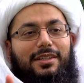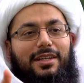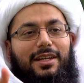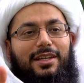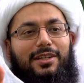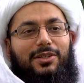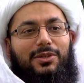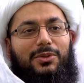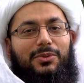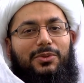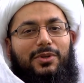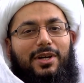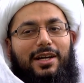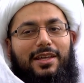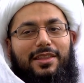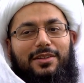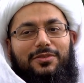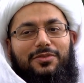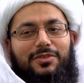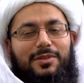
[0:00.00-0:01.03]
نعم. أنه
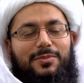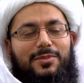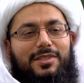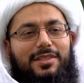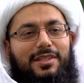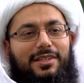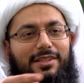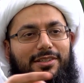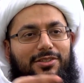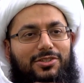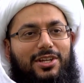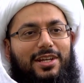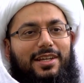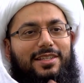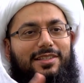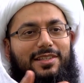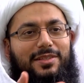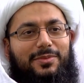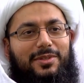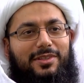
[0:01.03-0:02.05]
هذا الفيلم يستحق
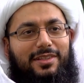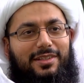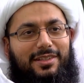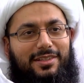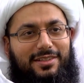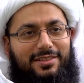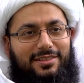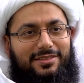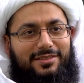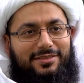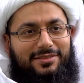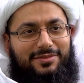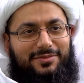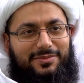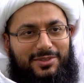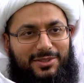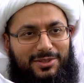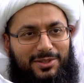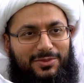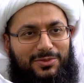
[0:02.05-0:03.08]
جائزة مثلا نعم
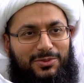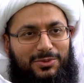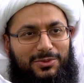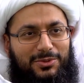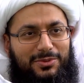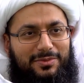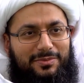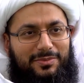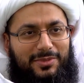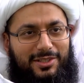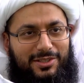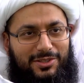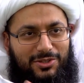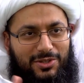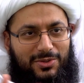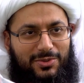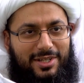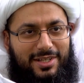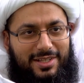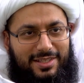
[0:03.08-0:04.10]
عرفتوا من
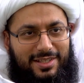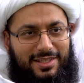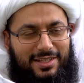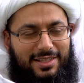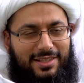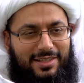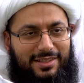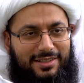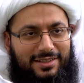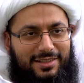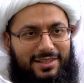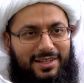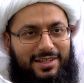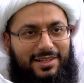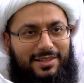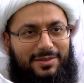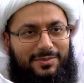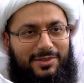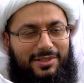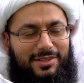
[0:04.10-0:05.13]
الجوائز نعم. هذه
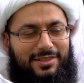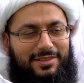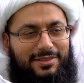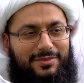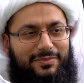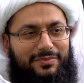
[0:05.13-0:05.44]
العالمية